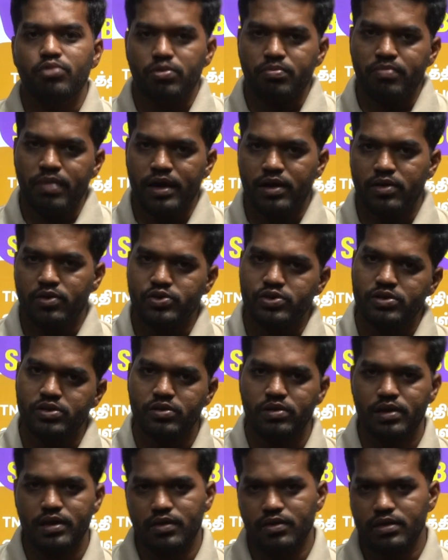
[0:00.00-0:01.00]
புக் பேக்
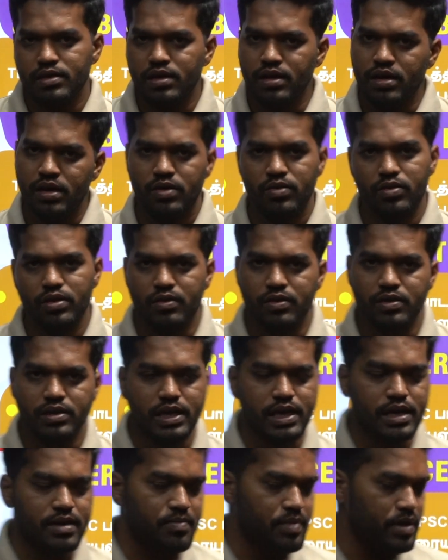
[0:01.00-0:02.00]
கொஸ்டினும் இதில் வந்து அவங்களுக்கு
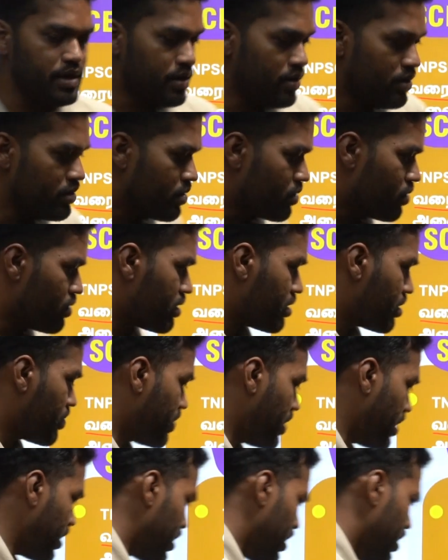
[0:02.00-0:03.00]
வந்து பின்னாடி வந்து
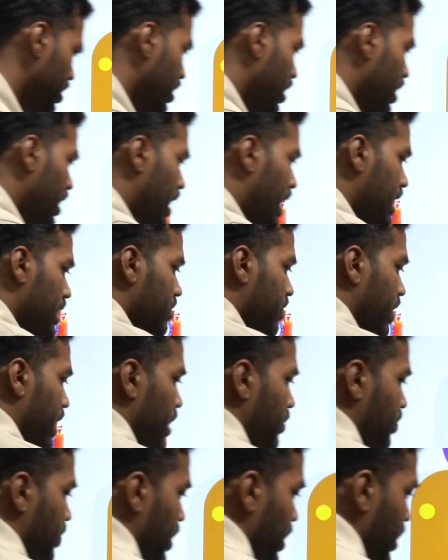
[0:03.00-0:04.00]
கொடுத்துருப்பாங்க அடுத்து
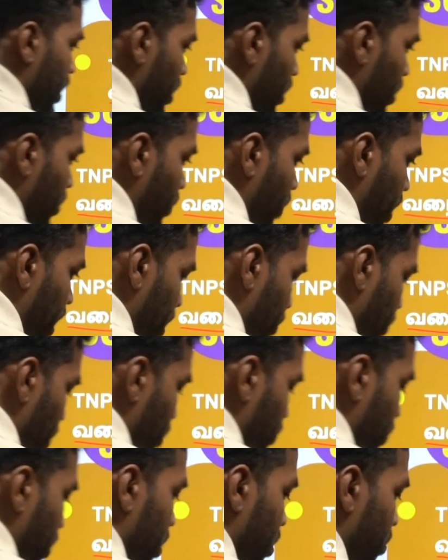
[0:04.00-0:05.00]
வகைப்பாடுகள்
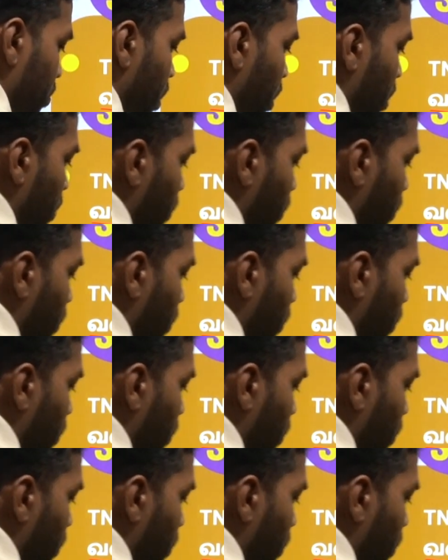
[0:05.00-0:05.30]
வரைபடம் மற்றும்